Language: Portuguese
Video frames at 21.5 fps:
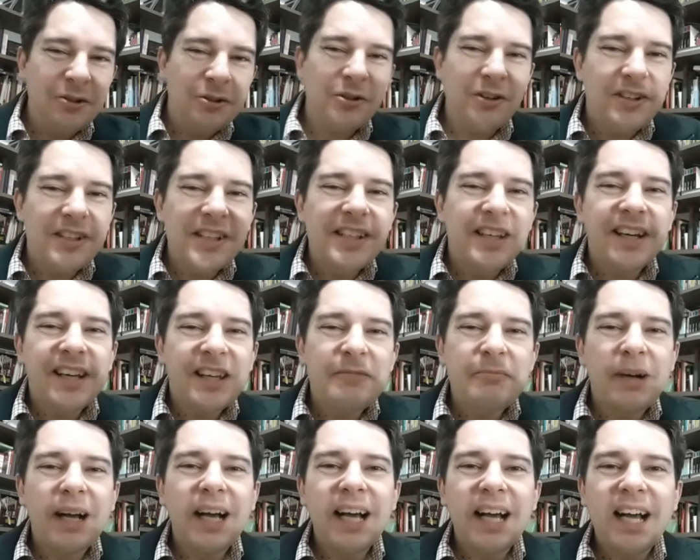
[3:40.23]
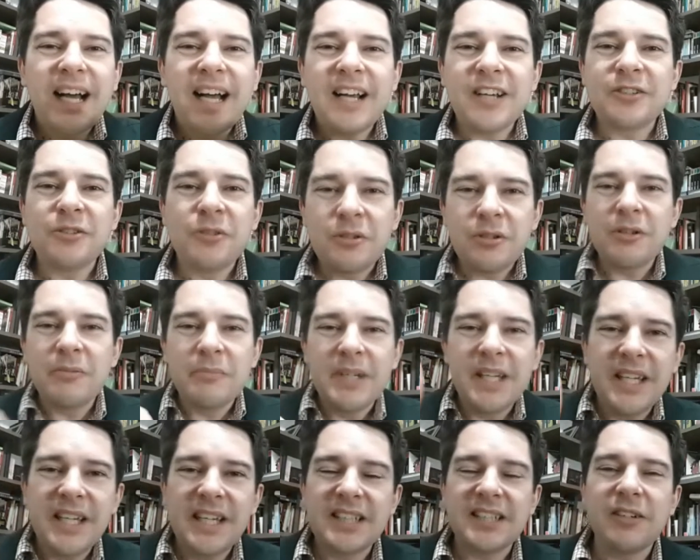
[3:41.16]
seu joinha aqui embaixo,
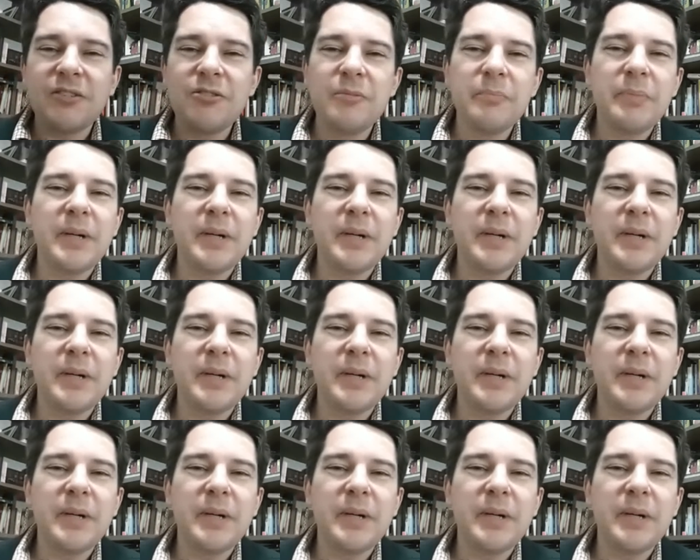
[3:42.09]
comenta,